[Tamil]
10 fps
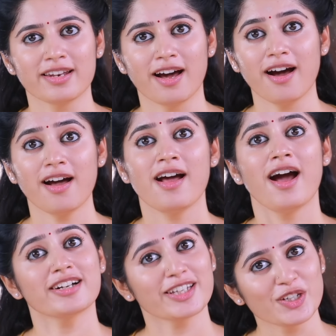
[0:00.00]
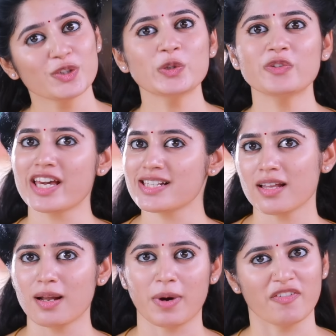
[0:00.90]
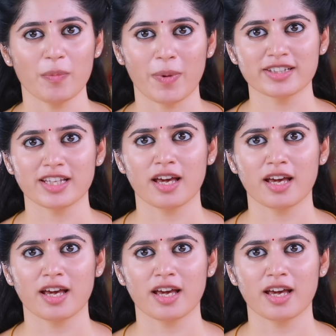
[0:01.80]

அங்கதான் அந்த இன்னொரு வயசான அம்மாவை நான்